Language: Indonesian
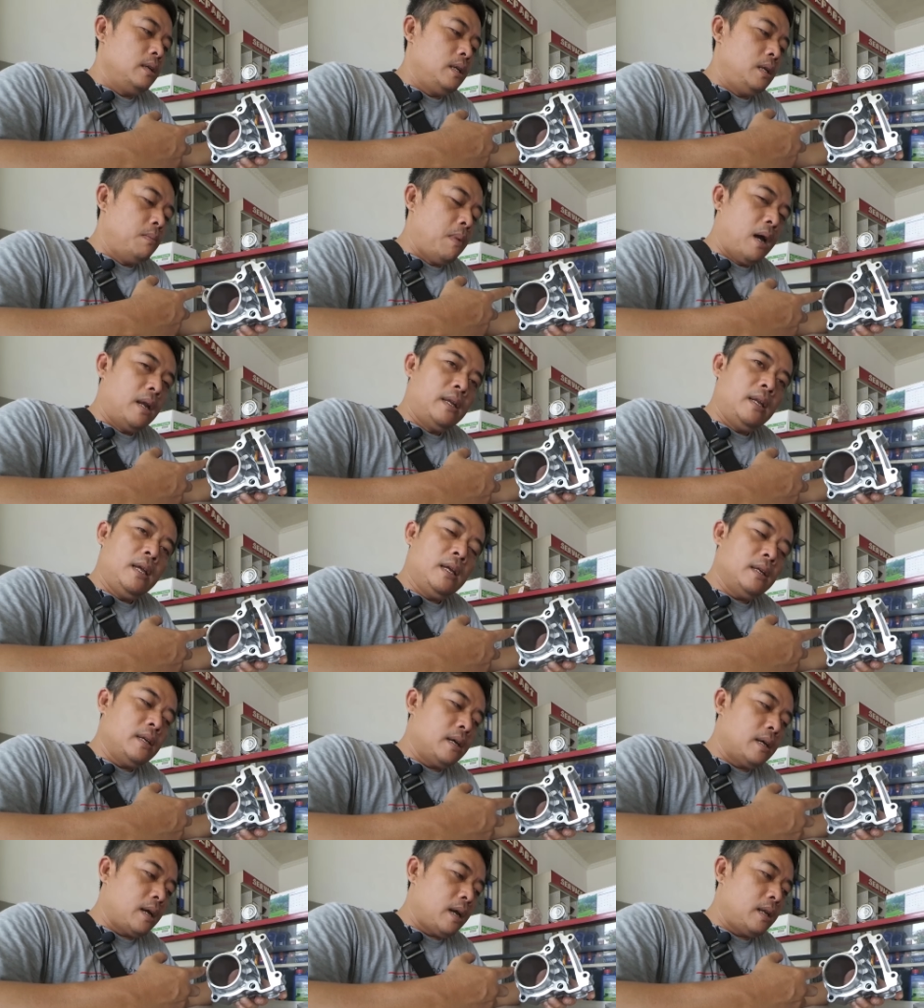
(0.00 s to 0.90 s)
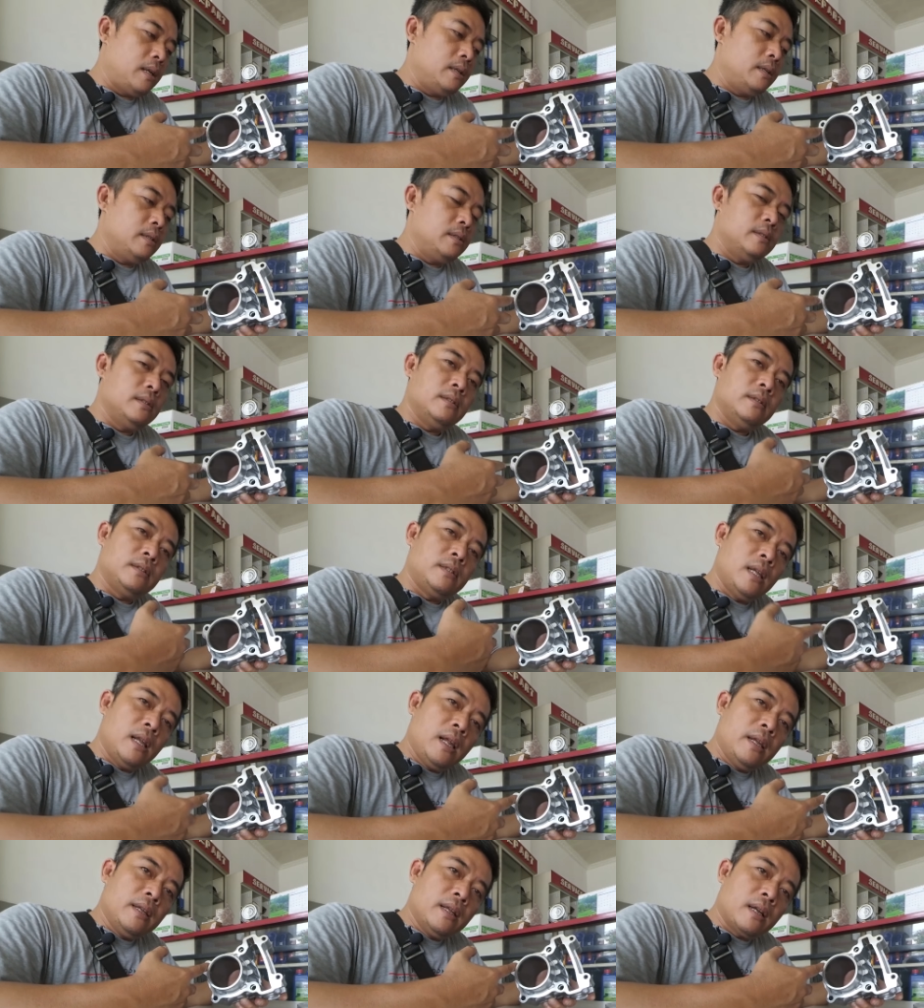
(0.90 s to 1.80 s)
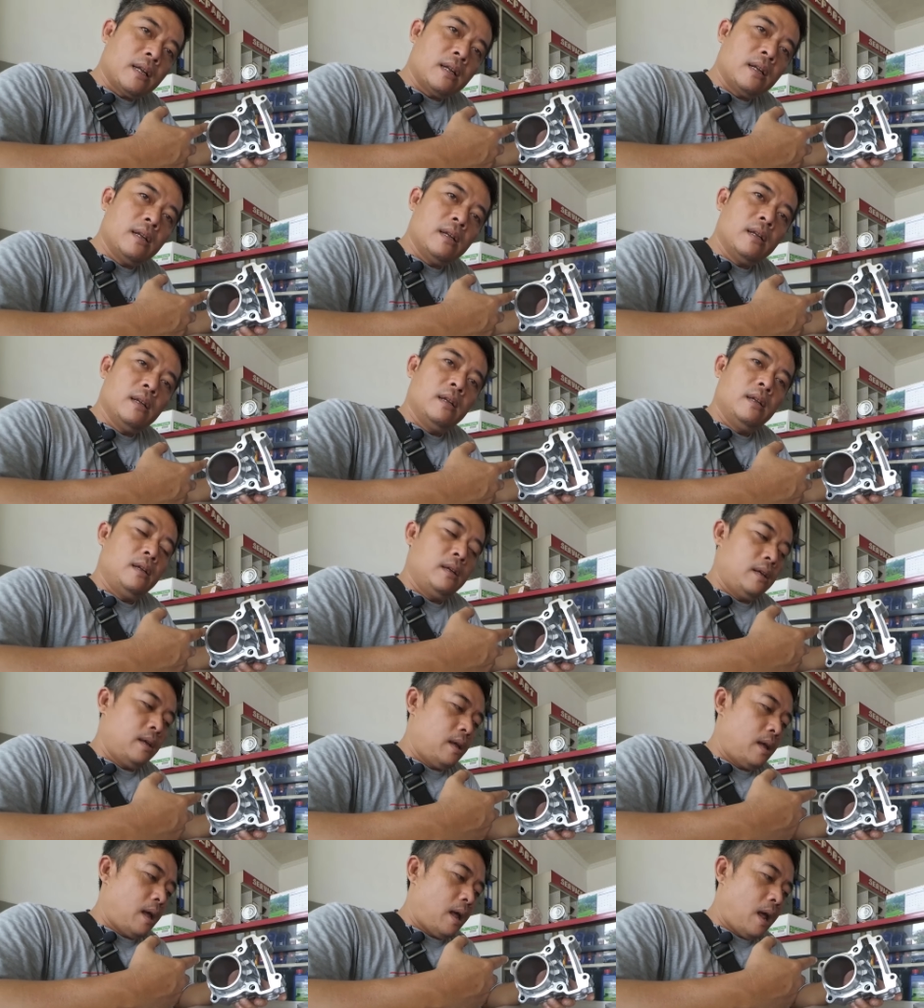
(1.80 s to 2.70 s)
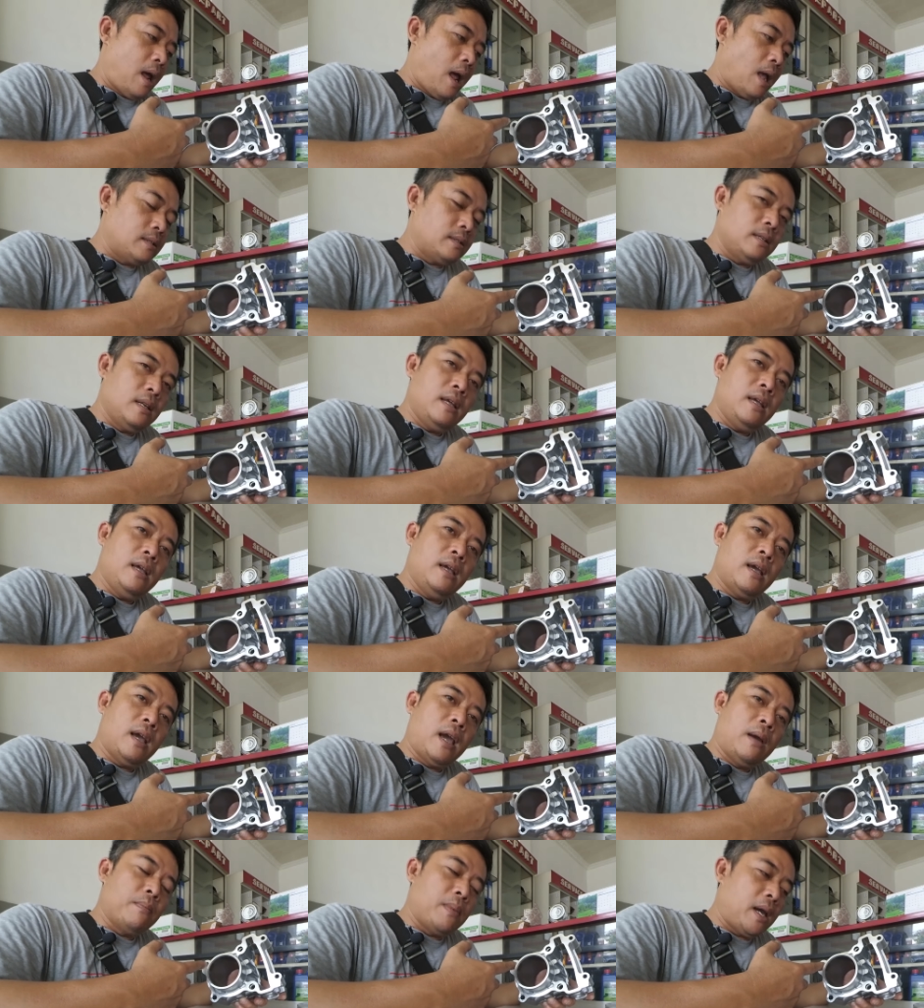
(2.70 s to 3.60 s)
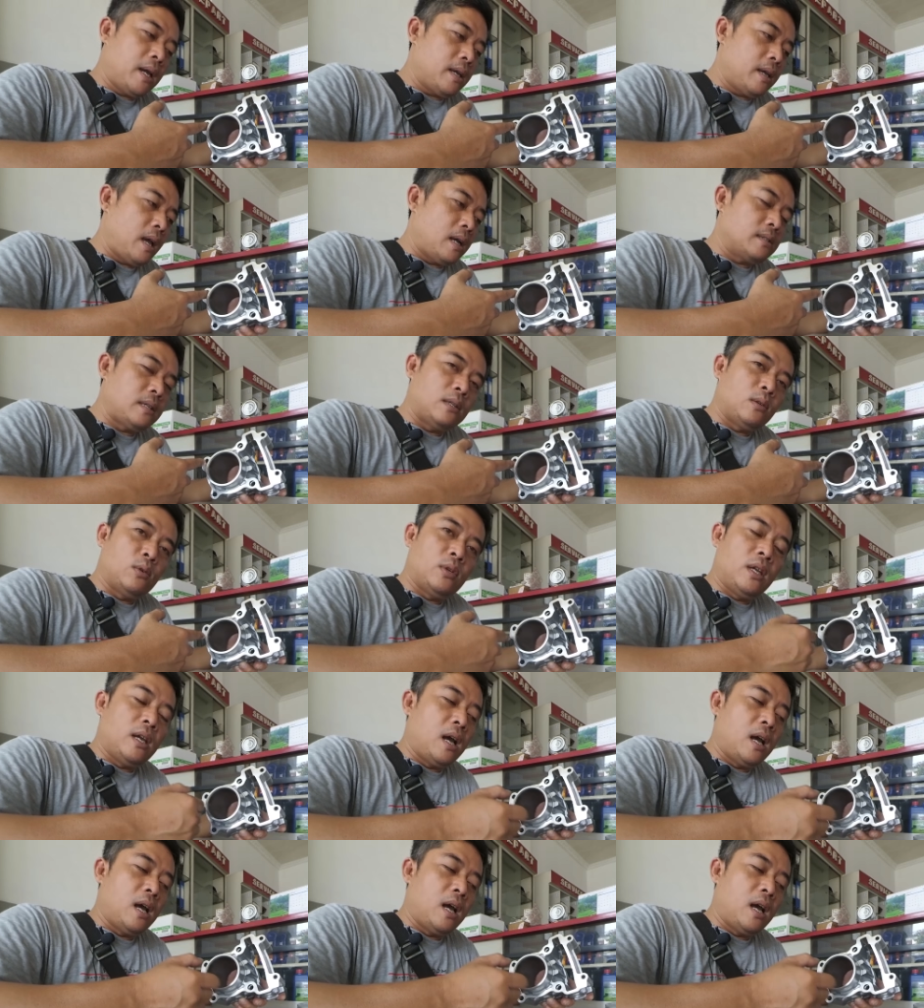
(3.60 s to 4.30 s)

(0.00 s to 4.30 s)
dibanding dengan silinder asli MX yang 135